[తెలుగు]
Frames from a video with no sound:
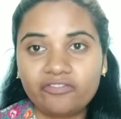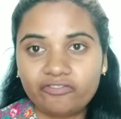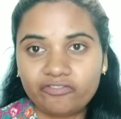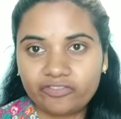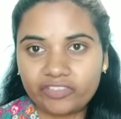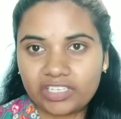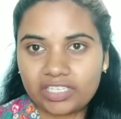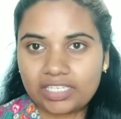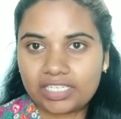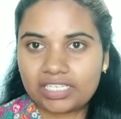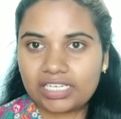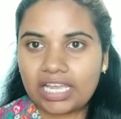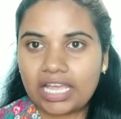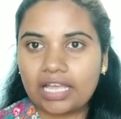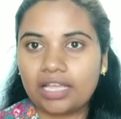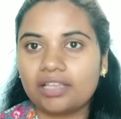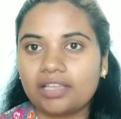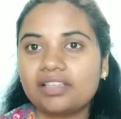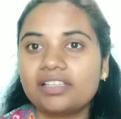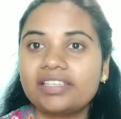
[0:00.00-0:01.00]
ఫస్ట్ నా
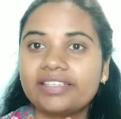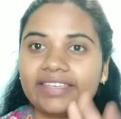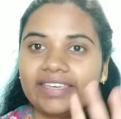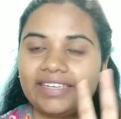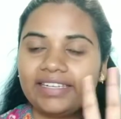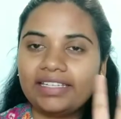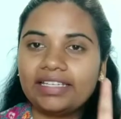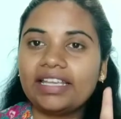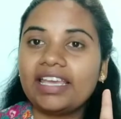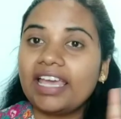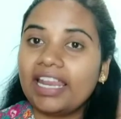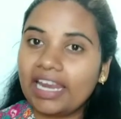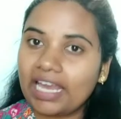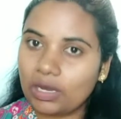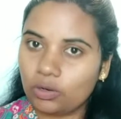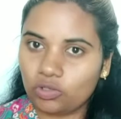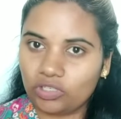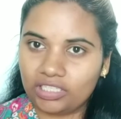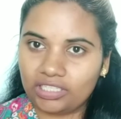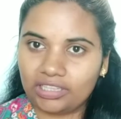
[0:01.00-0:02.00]
స్కిన్ ఎలా
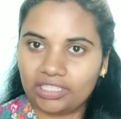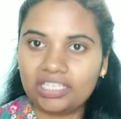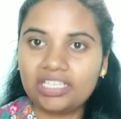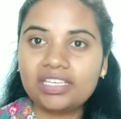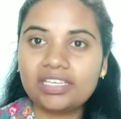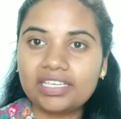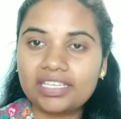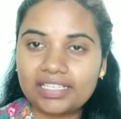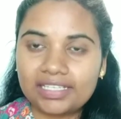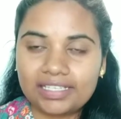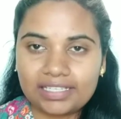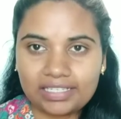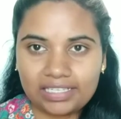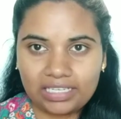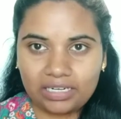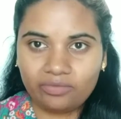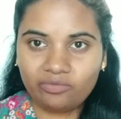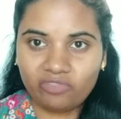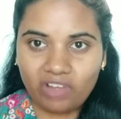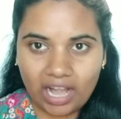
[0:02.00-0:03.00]
ఉండింది ఈ
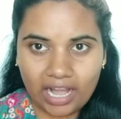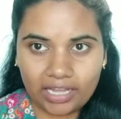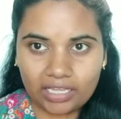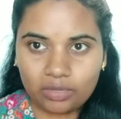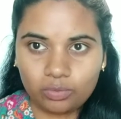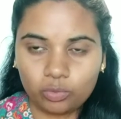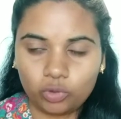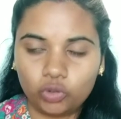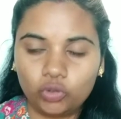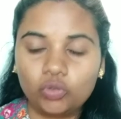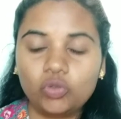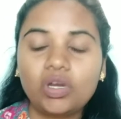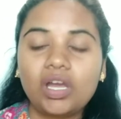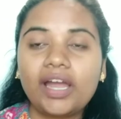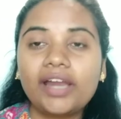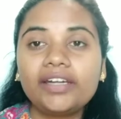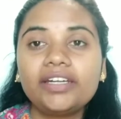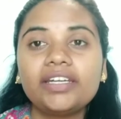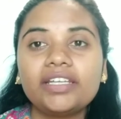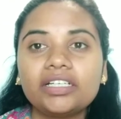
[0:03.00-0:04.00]
సీరం వాడకముందు
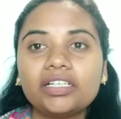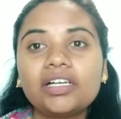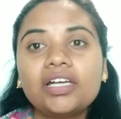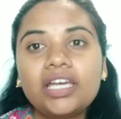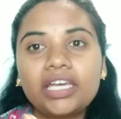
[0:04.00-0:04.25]
అండ్